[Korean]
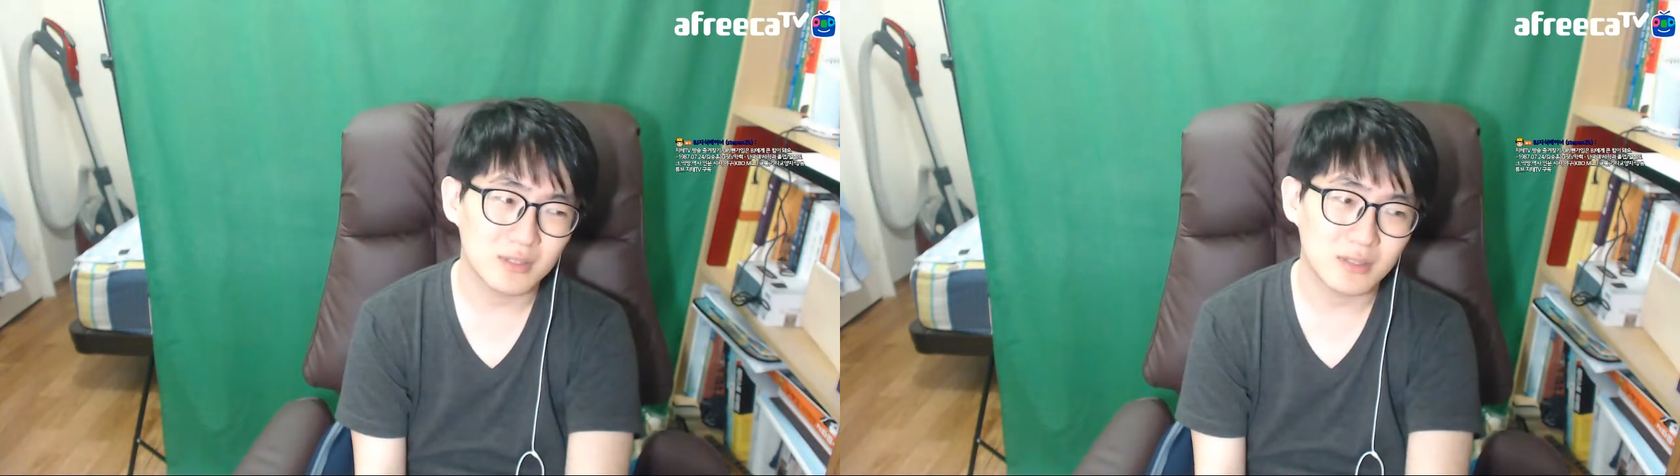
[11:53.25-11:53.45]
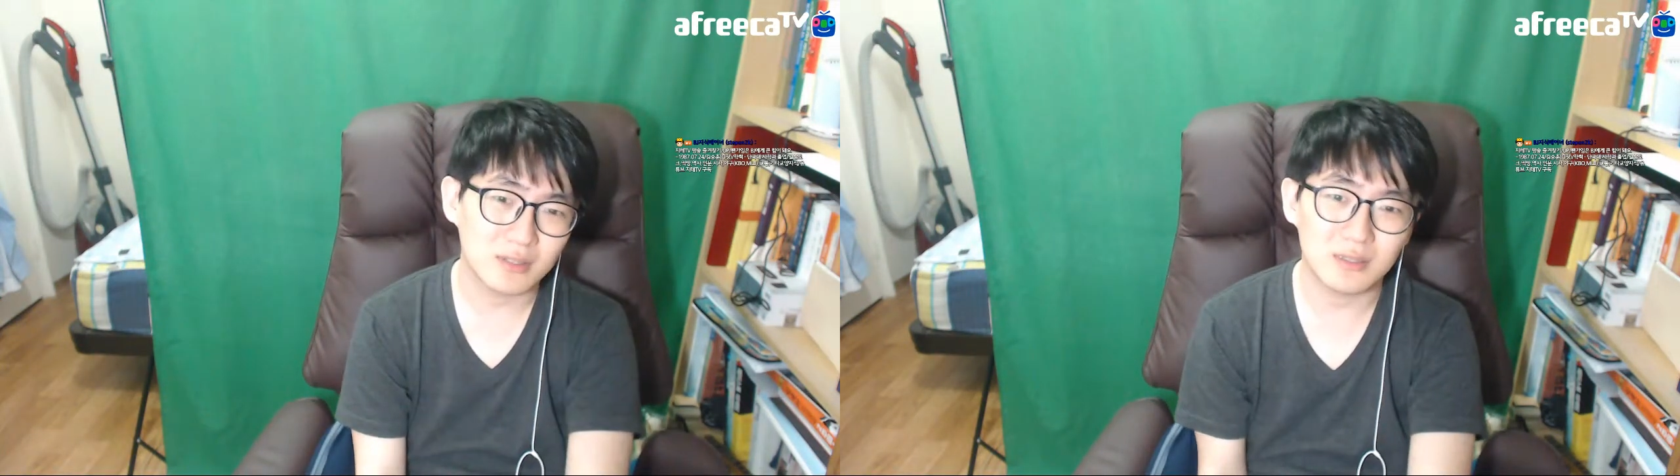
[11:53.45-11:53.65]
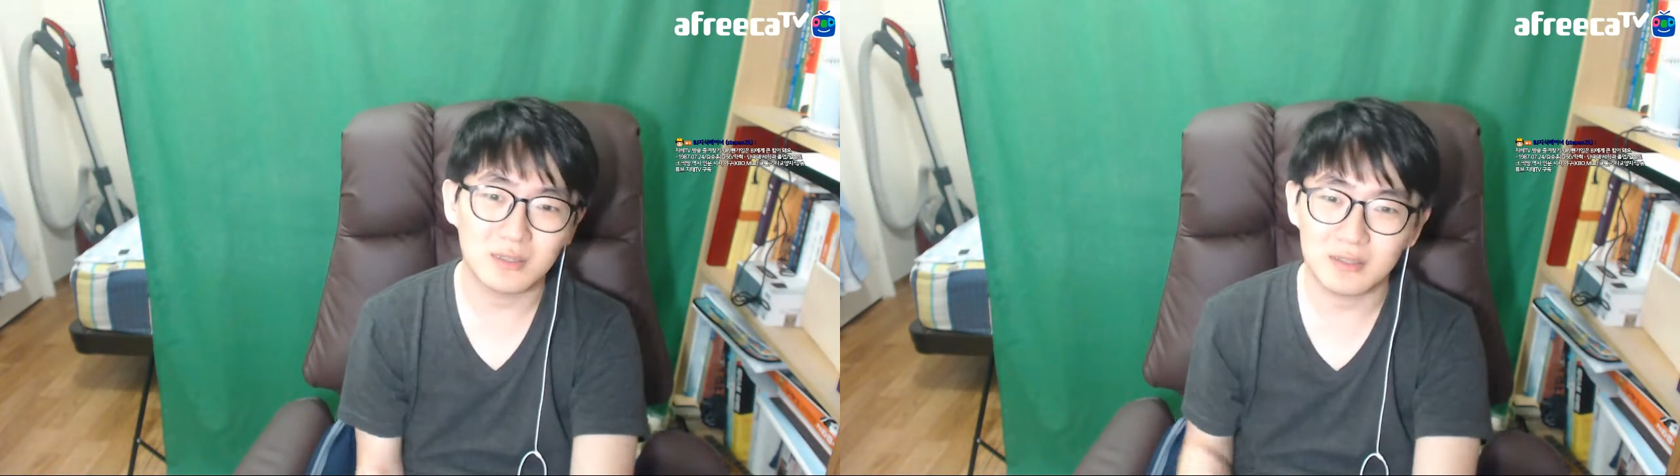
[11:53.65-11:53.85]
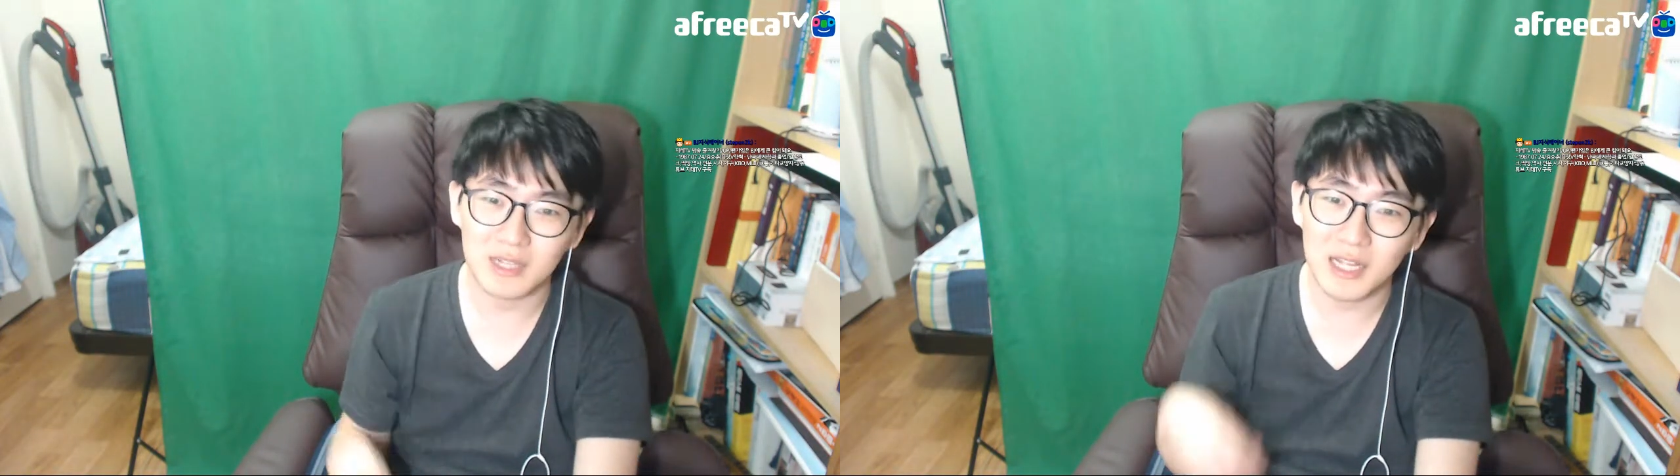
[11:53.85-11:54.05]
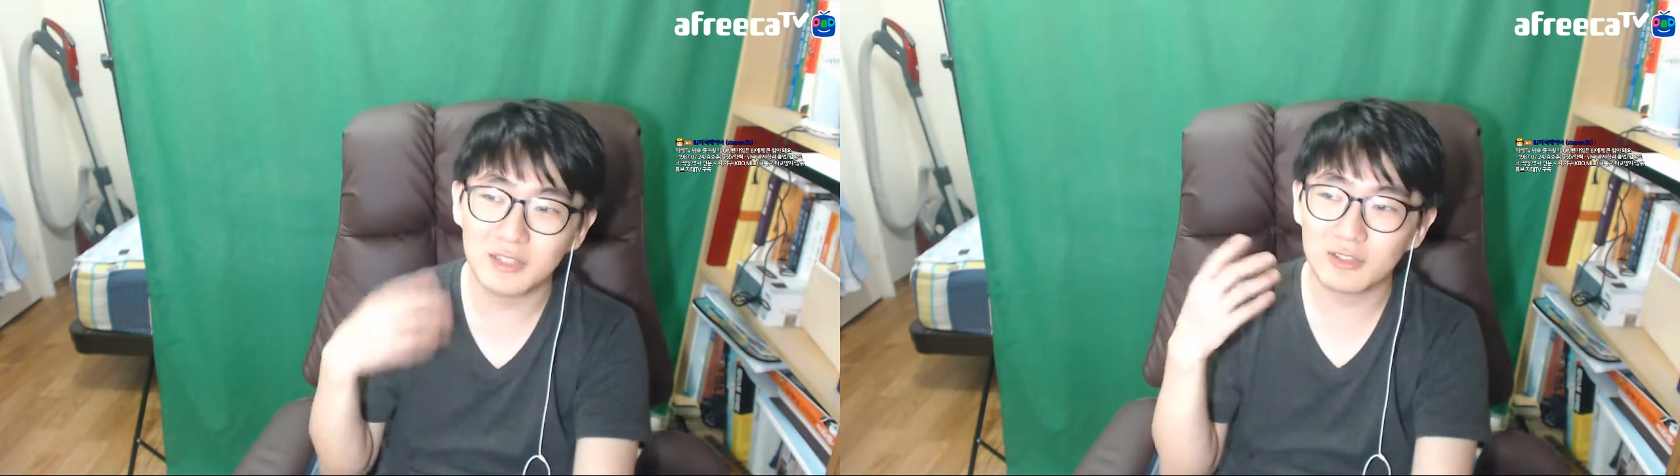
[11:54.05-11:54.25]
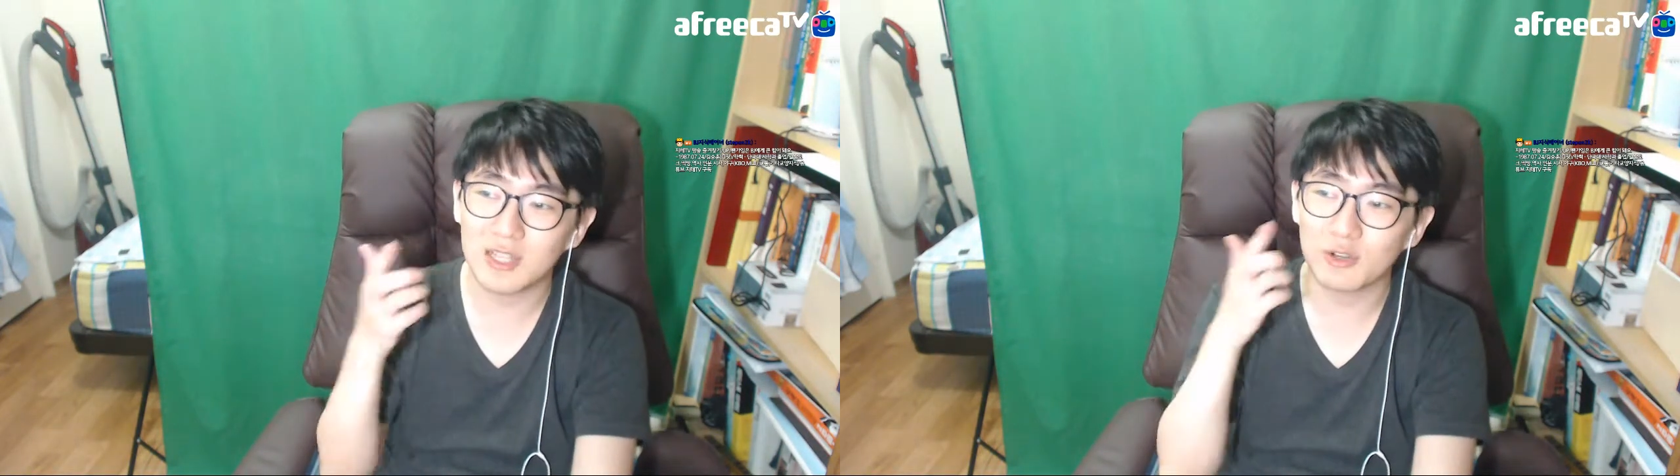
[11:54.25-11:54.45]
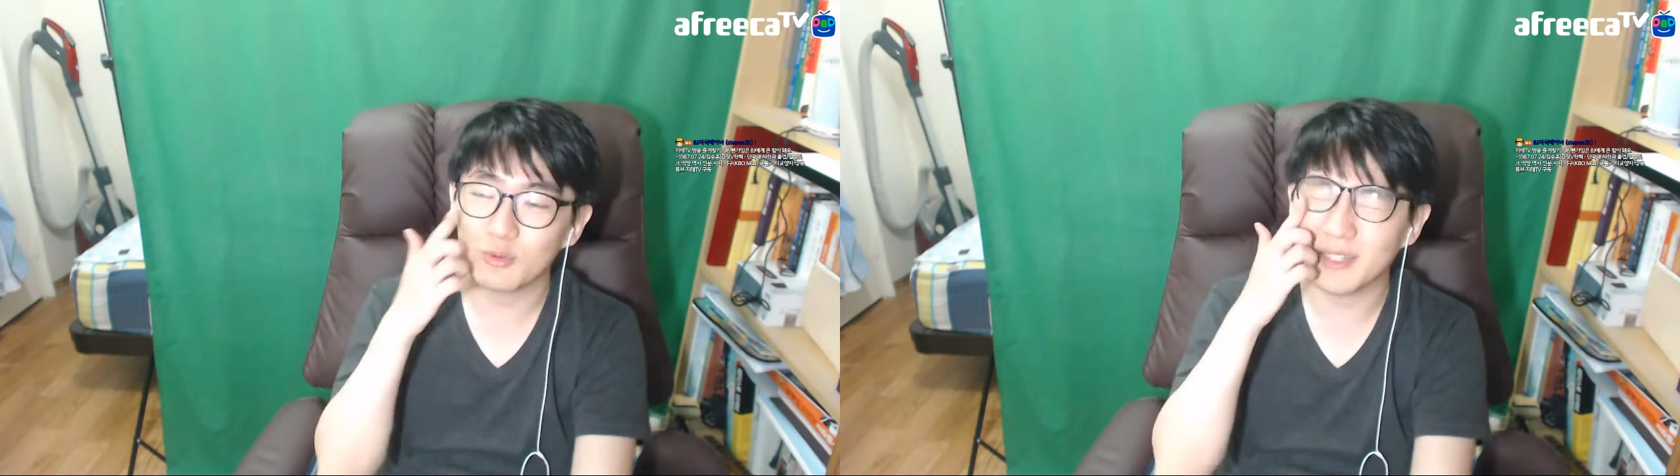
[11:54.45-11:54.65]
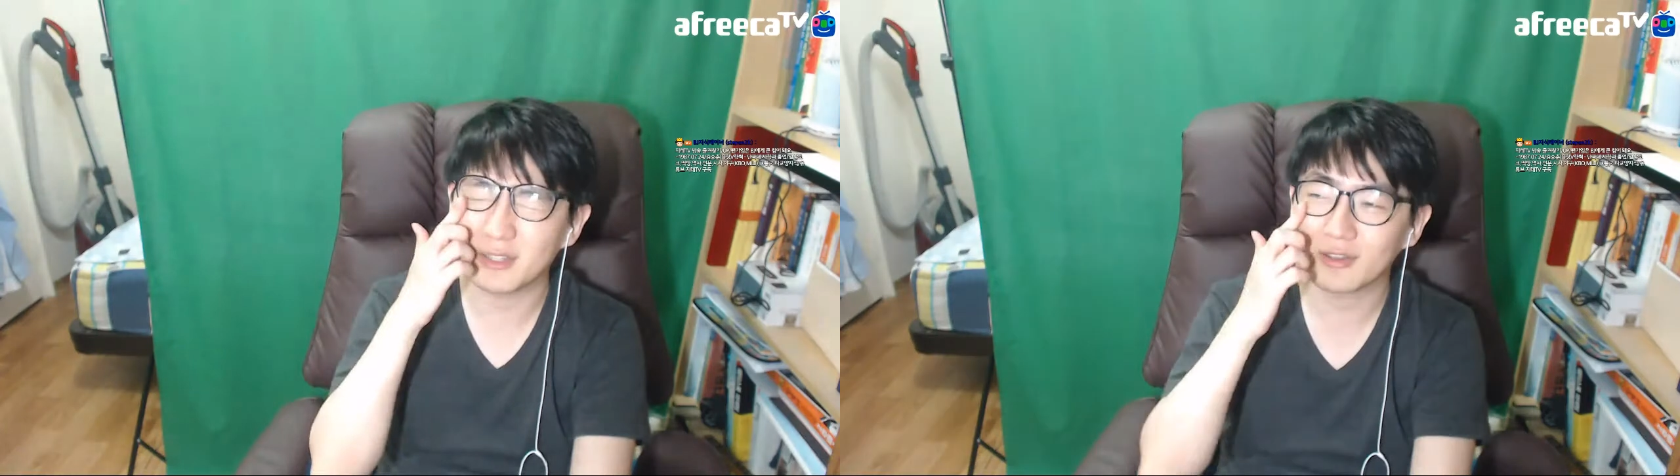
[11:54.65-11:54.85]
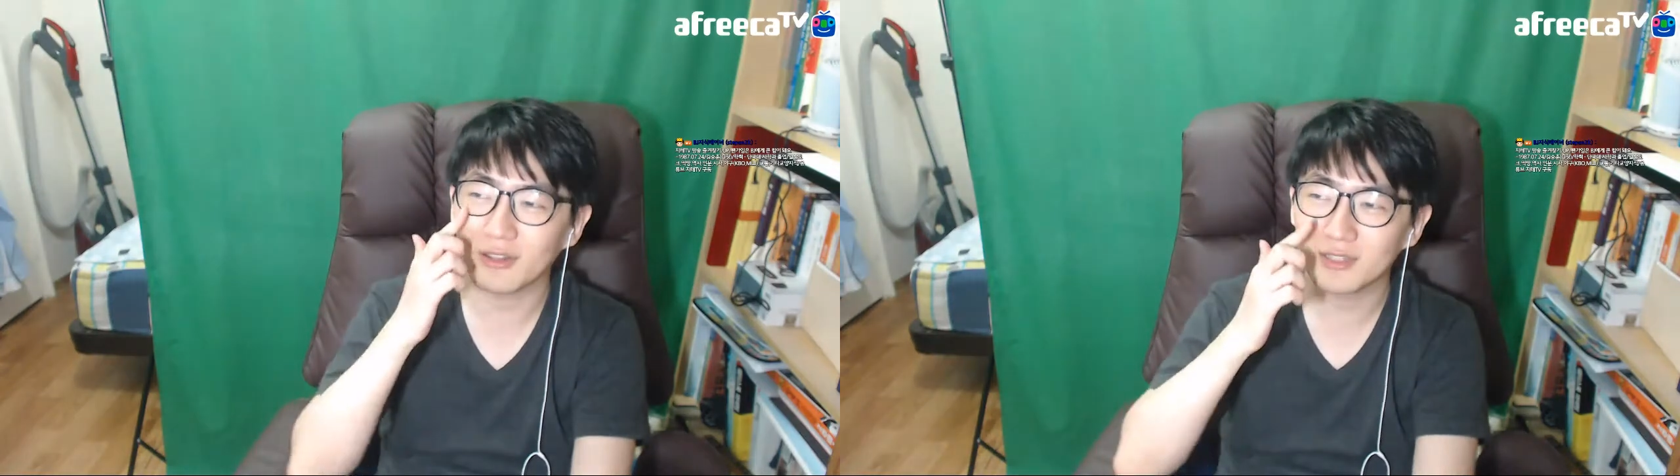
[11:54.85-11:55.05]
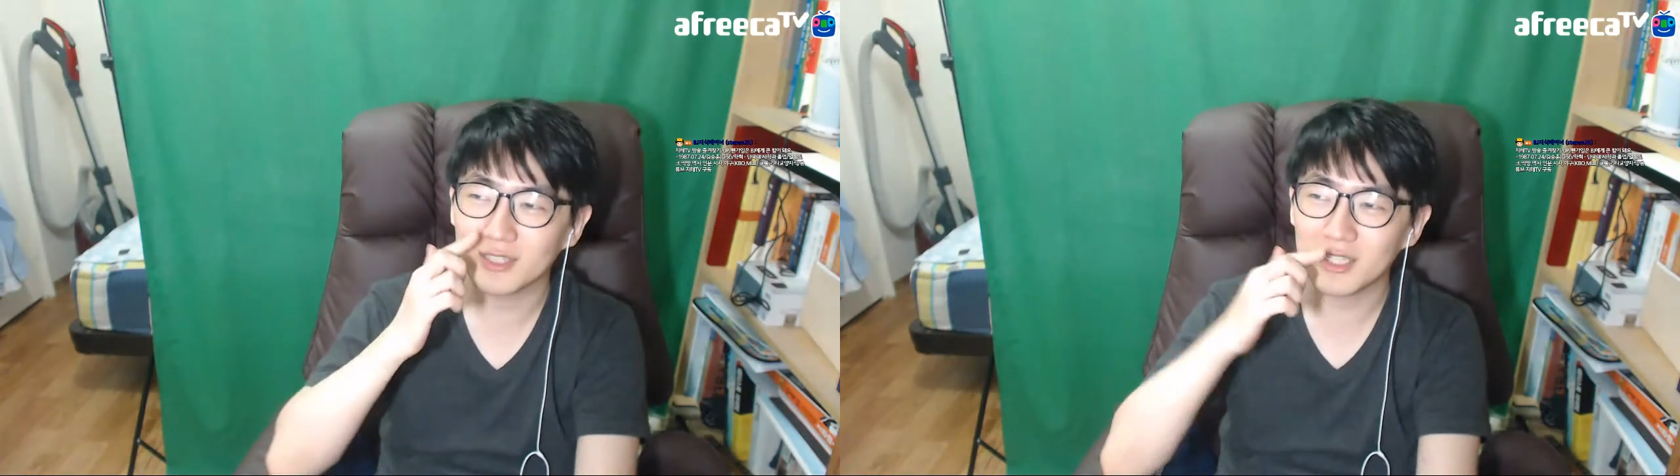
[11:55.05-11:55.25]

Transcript: 그 레인저스하고 맺었던